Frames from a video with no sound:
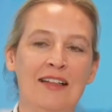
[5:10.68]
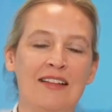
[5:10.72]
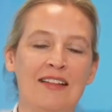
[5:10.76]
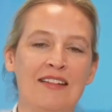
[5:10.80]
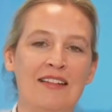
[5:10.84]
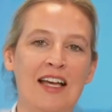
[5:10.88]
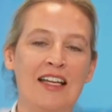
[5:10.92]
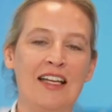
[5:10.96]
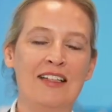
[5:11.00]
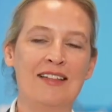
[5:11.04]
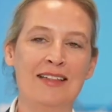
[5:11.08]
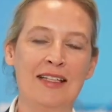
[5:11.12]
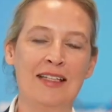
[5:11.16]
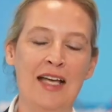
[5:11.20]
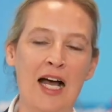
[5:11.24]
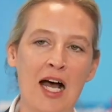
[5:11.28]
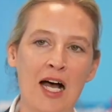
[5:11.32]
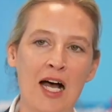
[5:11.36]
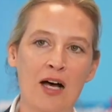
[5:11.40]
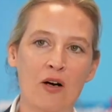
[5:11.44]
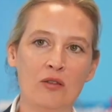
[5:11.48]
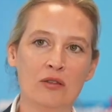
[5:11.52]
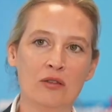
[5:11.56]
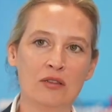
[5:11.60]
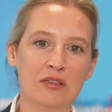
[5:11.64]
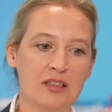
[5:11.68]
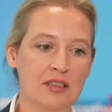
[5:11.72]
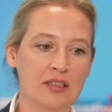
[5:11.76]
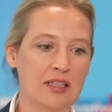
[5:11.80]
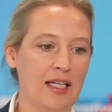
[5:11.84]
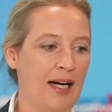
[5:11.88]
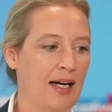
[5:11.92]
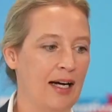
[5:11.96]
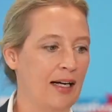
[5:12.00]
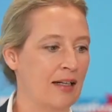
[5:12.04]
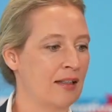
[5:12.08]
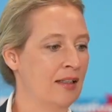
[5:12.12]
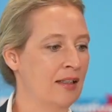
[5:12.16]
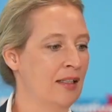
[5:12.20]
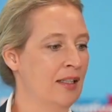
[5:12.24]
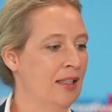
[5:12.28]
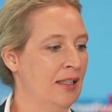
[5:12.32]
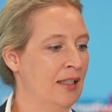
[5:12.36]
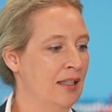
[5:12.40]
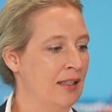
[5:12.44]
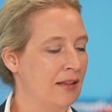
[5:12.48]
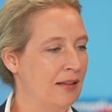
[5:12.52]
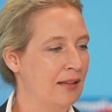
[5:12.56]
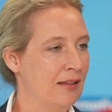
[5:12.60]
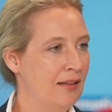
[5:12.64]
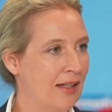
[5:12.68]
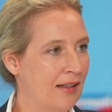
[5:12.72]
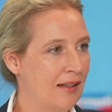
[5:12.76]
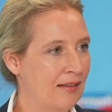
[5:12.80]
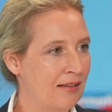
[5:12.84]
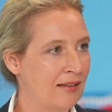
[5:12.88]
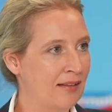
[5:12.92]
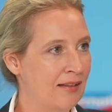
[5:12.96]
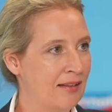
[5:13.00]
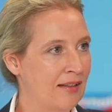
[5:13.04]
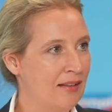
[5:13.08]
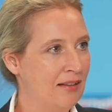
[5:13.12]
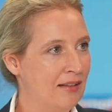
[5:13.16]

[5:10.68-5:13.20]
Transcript: seit Jahr und Tag, dass